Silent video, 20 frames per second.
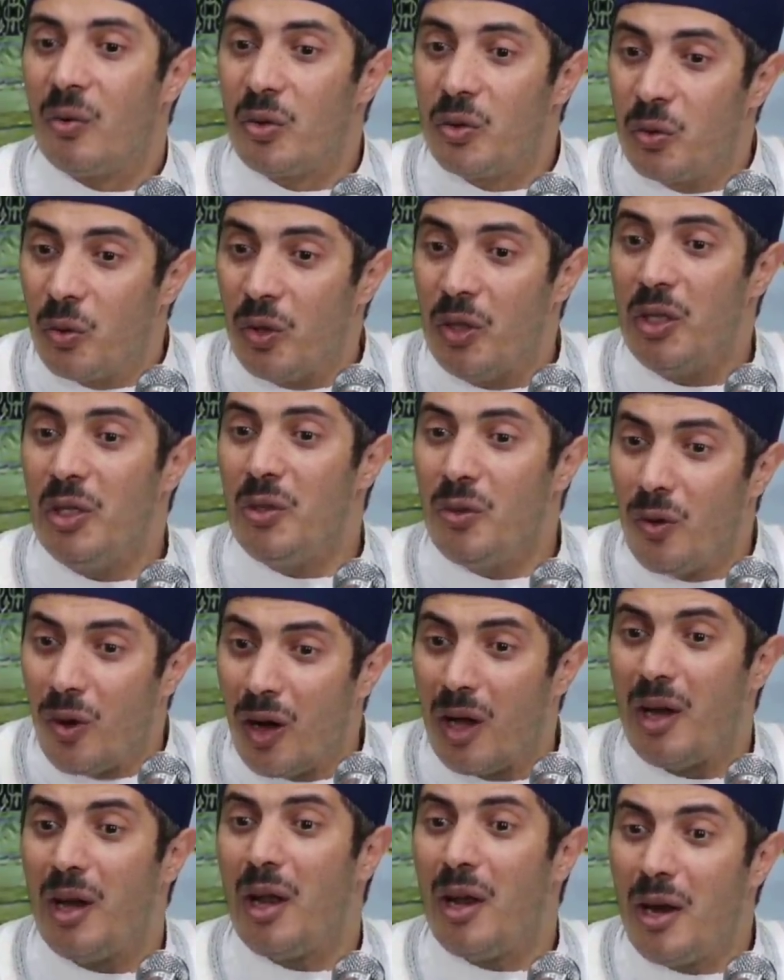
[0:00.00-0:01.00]
وتعينه
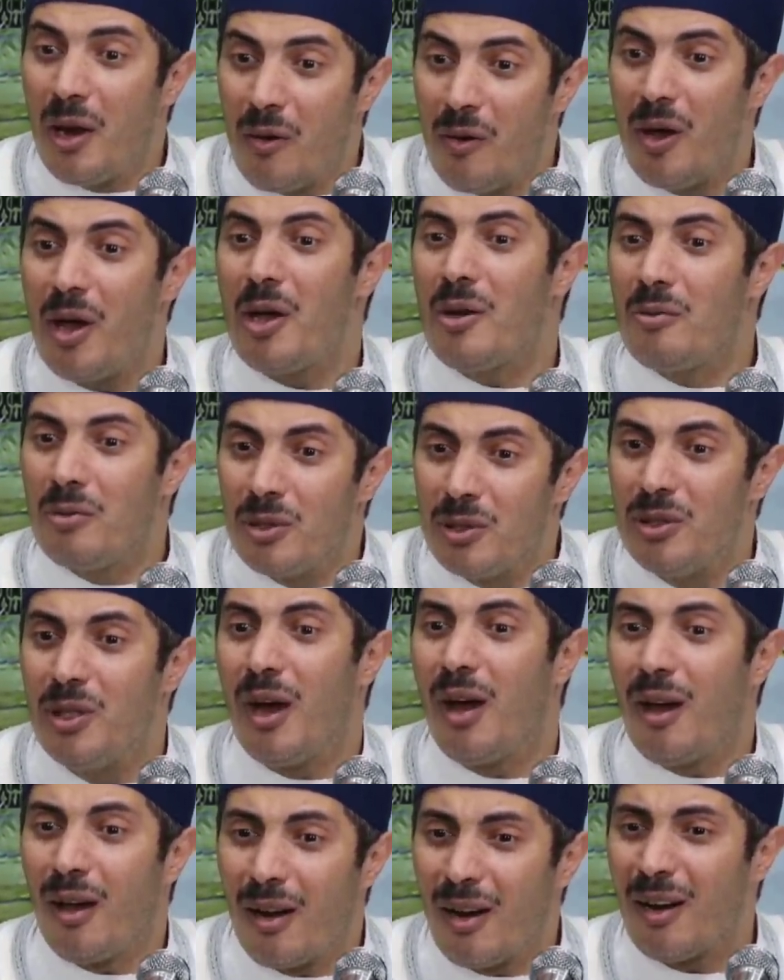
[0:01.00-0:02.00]
على نوائب
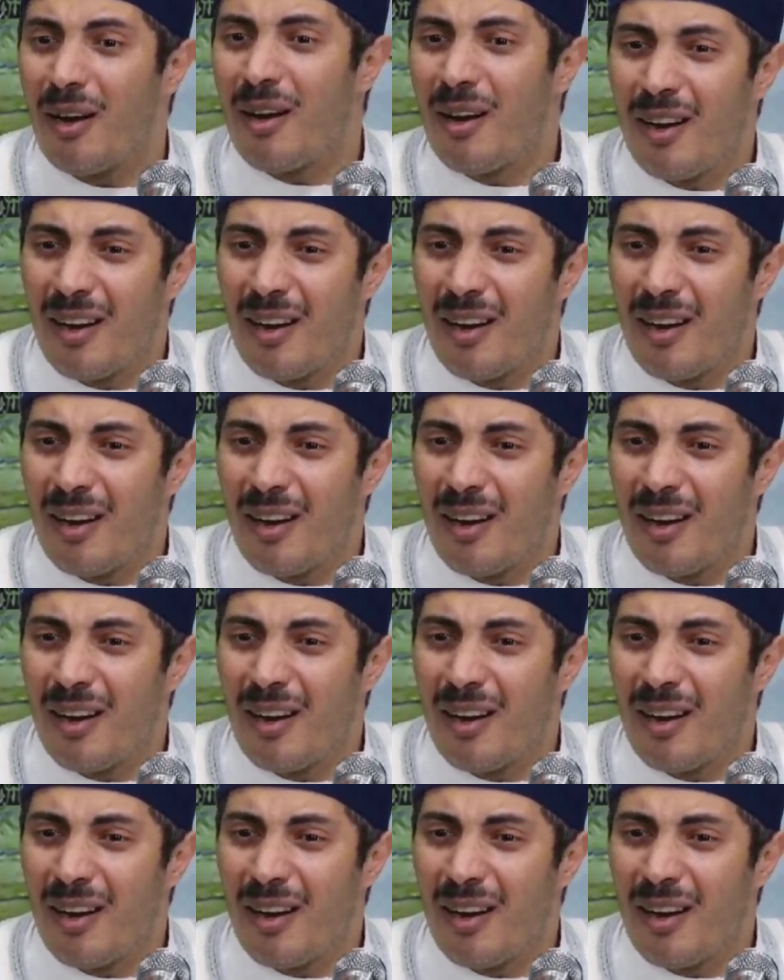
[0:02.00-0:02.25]
الدهر